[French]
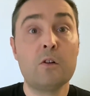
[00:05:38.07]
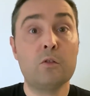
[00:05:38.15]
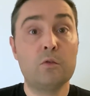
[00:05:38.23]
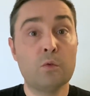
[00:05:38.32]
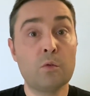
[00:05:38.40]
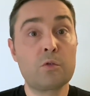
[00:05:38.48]

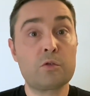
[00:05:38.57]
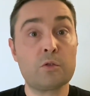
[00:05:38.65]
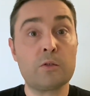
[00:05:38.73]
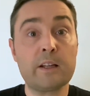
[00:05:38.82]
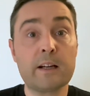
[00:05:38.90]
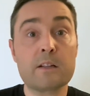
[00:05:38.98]
donc ce
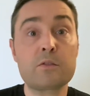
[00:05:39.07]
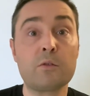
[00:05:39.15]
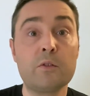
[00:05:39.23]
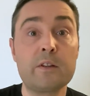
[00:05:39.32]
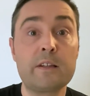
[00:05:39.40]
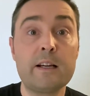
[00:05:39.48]
terrain sur
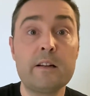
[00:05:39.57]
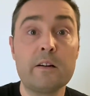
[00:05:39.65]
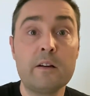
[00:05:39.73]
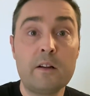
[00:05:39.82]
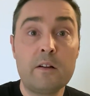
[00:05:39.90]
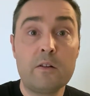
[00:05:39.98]
lequel
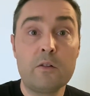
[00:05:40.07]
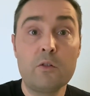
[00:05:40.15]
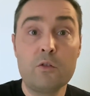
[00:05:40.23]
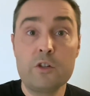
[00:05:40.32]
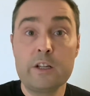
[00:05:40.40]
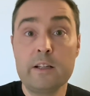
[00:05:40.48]

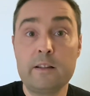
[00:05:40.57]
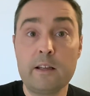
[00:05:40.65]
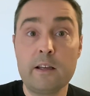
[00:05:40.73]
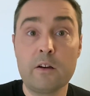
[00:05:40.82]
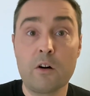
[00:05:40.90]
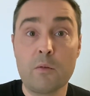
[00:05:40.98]
euh, j'ai
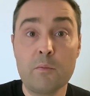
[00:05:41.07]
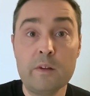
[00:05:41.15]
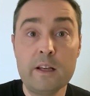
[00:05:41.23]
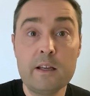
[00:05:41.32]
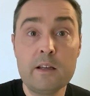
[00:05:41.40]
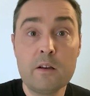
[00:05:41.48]
été
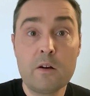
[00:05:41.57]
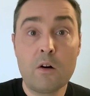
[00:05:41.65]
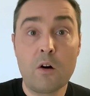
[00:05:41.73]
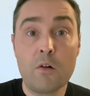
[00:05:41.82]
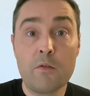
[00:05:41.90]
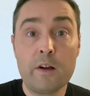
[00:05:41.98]
emmené,
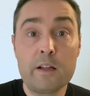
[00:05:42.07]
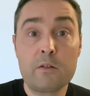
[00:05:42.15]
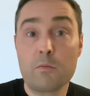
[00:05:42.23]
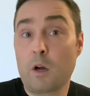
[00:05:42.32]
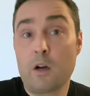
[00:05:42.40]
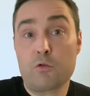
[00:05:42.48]
en
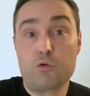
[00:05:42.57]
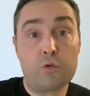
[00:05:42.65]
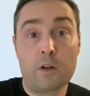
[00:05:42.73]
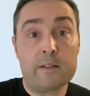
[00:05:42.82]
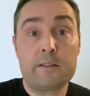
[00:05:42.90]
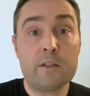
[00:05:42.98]
fait, bah, je suis
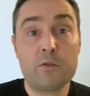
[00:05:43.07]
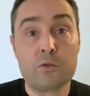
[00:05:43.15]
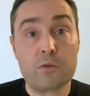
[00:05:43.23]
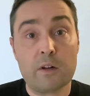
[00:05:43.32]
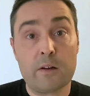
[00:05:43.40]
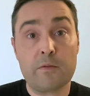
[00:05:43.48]
resté
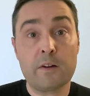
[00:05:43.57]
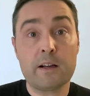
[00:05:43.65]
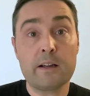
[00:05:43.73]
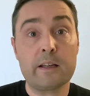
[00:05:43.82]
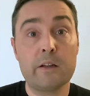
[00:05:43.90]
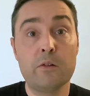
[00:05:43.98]
jusque la
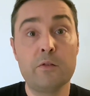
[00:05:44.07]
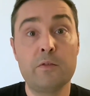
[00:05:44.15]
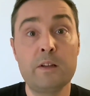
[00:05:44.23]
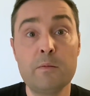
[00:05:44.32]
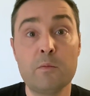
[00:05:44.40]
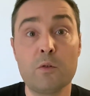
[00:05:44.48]
fin et le
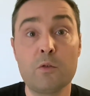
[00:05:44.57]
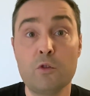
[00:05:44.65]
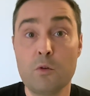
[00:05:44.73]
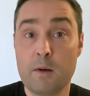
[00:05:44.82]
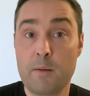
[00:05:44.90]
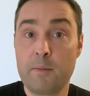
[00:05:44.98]
film
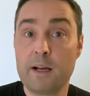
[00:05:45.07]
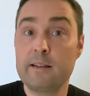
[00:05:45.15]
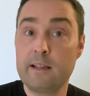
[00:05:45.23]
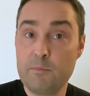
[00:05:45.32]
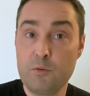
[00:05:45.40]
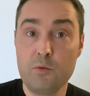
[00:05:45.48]
ne m'a pas
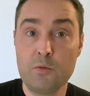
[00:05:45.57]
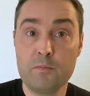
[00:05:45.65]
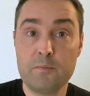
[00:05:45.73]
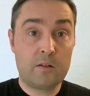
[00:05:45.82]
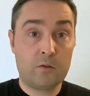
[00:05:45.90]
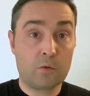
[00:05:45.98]
déplu.
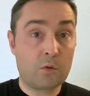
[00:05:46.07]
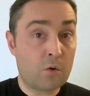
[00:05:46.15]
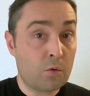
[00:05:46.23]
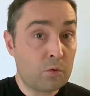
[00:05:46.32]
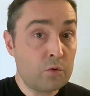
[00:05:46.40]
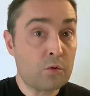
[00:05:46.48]
Donc en
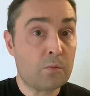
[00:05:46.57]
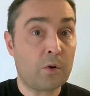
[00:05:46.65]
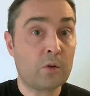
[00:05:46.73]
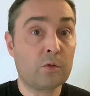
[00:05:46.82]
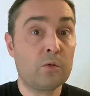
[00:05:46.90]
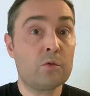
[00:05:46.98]
conclusion,
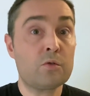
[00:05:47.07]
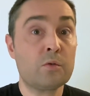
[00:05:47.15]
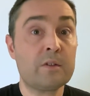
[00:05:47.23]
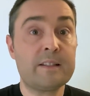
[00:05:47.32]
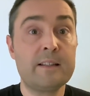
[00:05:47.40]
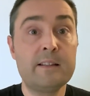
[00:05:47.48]
prendre une
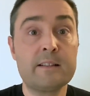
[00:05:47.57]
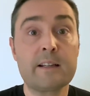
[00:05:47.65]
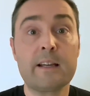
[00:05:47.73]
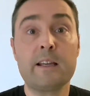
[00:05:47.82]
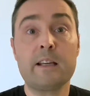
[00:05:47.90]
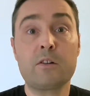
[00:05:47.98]
zone
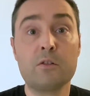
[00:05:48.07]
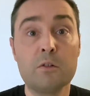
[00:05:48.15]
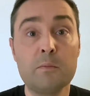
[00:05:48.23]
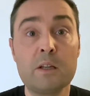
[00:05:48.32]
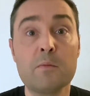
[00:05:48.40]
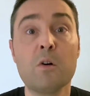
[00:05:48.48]
sinistrée
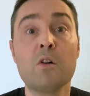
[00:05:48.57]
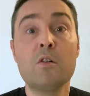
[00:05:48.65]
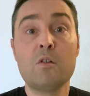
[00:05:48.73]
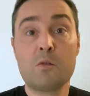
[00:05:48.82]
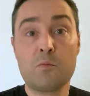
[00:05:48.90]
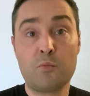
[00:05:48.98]
économiquement
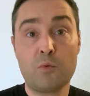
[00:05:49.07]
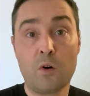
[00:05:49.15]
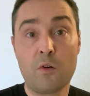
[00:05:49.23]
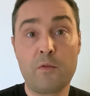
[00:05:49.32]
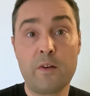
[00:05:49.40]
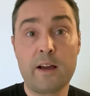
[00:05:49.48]
pour
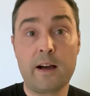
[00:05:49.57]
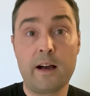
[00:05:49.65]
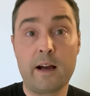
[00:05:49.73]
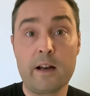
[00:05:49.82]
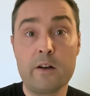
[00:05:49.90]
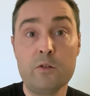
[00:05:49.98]
en faire
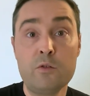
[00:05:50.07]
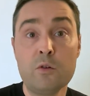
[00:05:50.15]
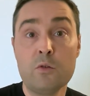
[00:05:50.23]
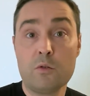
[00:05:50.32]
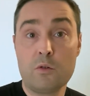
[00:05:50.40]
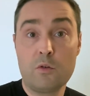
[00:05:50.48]
un
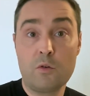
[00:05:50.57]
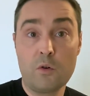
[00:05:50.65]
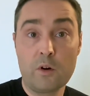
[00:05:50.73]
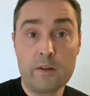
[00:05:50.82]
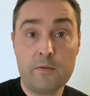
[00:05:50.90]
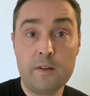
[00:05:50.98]
lieu
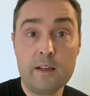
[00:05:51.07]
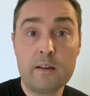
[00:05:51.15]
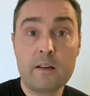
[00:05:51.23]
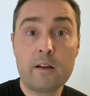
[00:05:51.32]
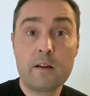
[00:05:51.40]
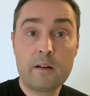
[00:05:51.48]

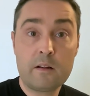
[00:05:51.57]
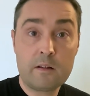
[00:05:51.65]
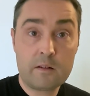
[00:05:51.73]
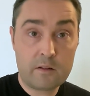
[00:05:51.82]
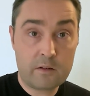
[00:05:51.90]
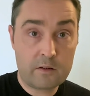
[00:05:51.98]
horrifique,
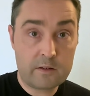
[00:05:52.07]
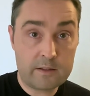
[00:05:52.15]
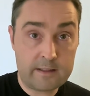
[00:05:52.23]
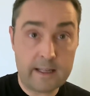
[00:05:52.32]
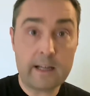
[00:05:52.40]
c'est